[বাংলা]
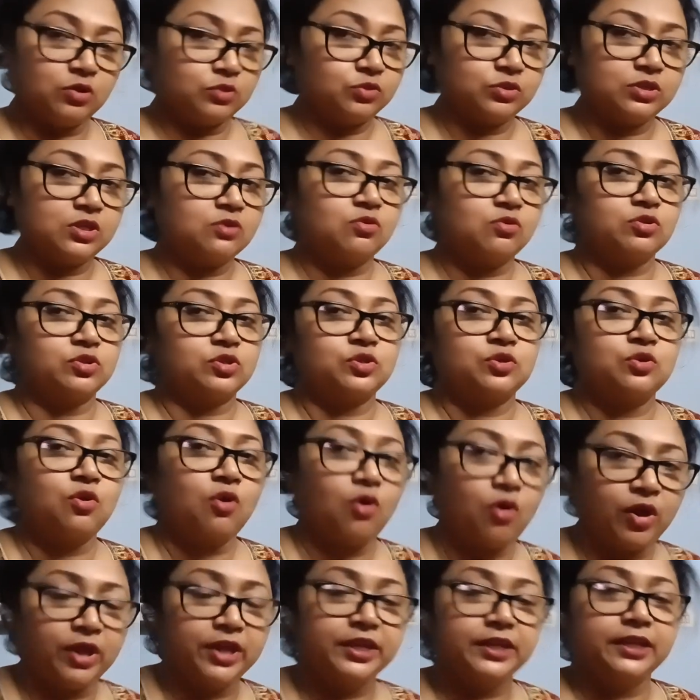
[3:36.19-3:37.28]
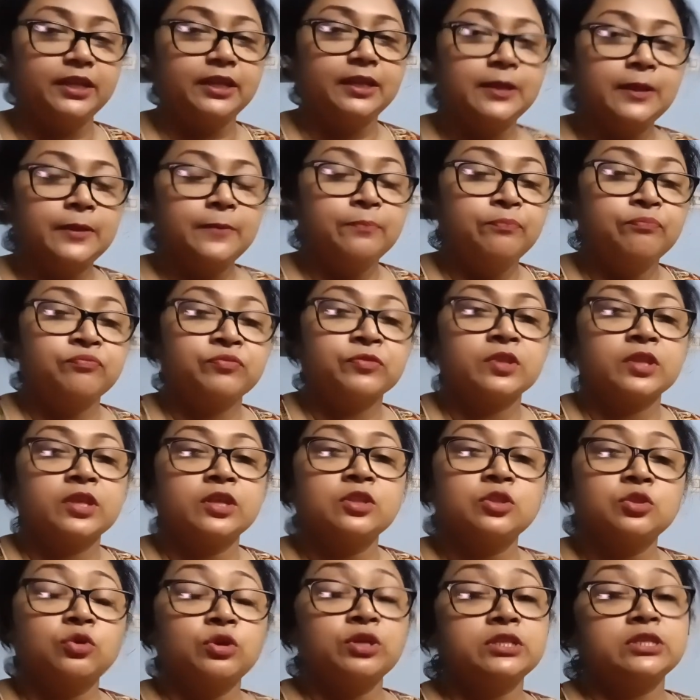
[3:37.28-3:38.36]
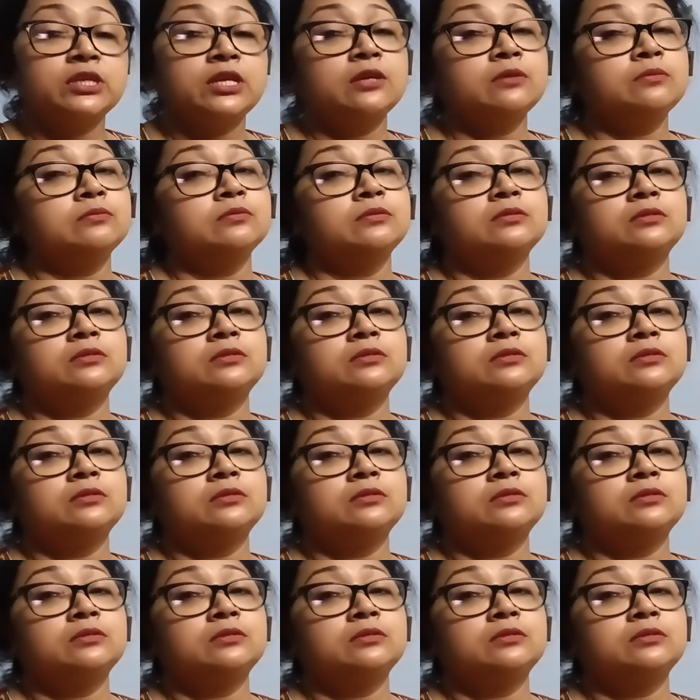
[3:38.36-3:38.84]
অতটা কষ্ট হয়নি কিন্তু ওই যে